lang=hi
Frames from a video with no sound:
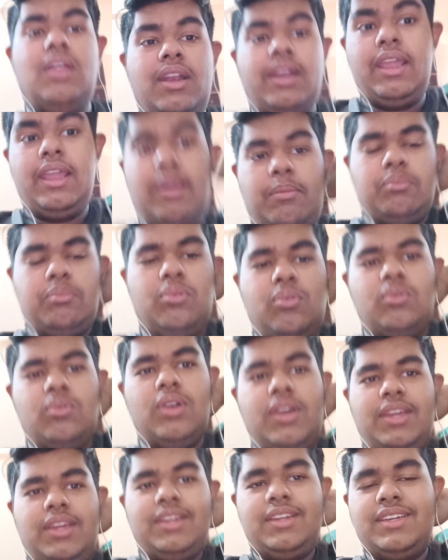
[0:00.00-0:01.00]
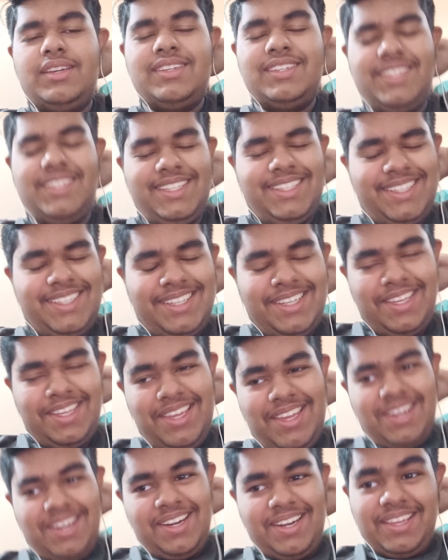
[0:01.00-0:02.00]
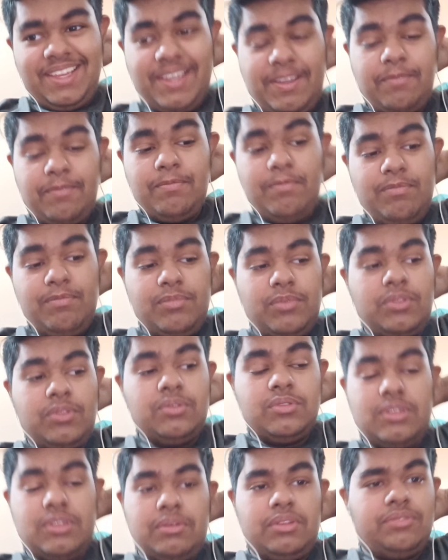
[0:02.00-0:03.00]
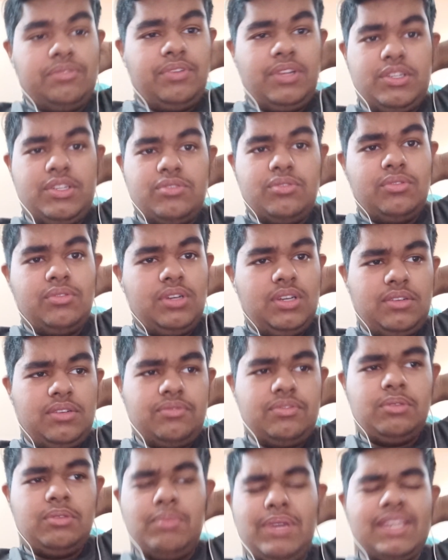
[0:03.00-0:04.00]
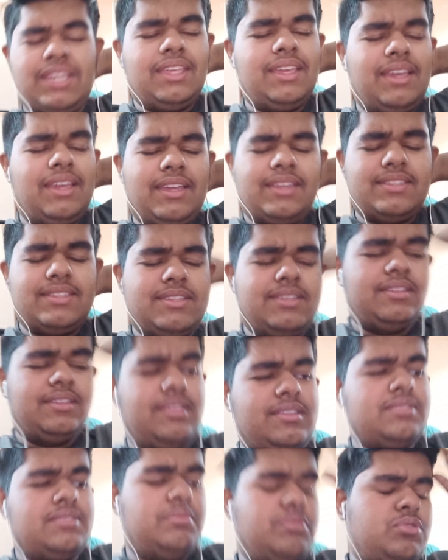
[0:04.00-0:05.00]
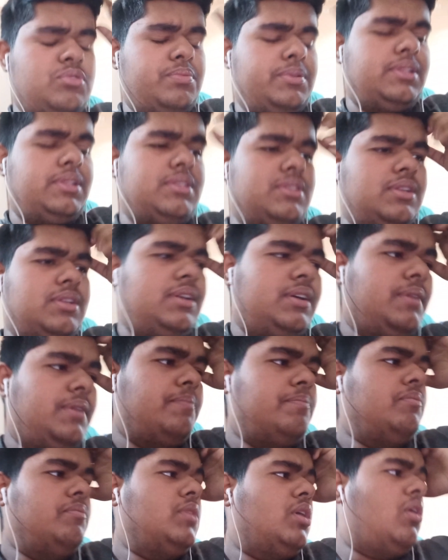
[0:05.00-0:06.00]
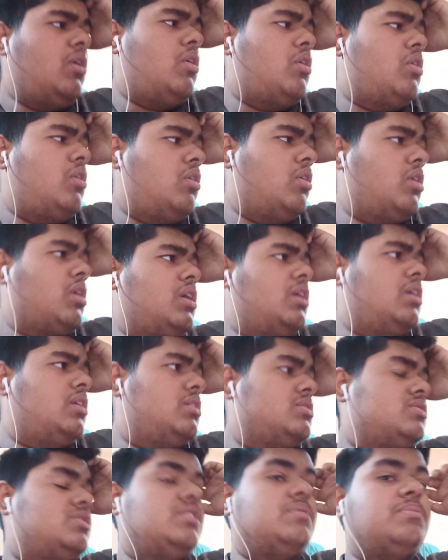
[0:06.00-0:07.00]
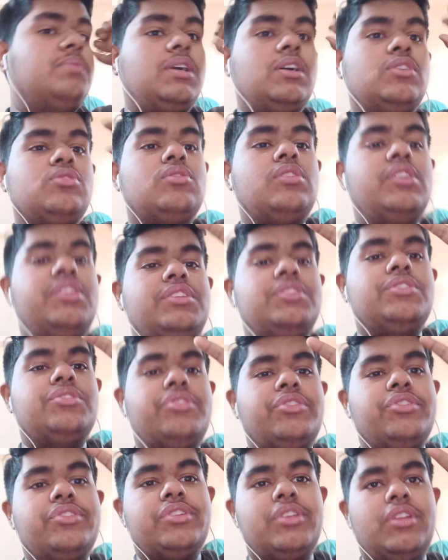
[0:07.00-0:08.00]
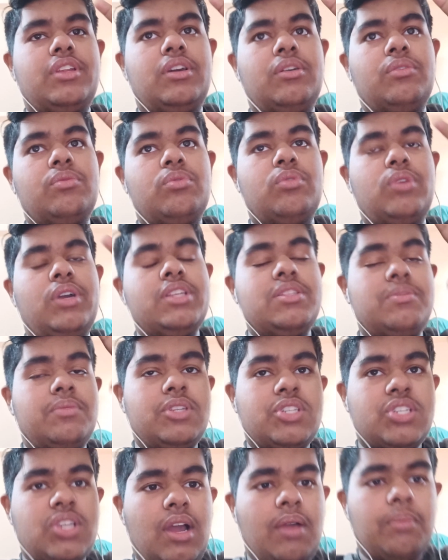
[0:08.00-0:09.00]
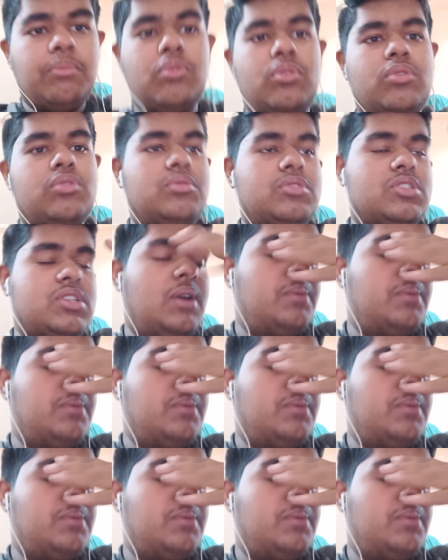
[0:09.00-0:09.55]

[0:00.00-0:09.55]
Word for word: नैप टू का एक ठीक है तो उसके बाद फ्रेश होऊंगा फिर बाकी क्या क्या रहता है सब कुछ पता चलेगा और जिम का जो रजिस्ट्रेशन है वो गई मैं शाम को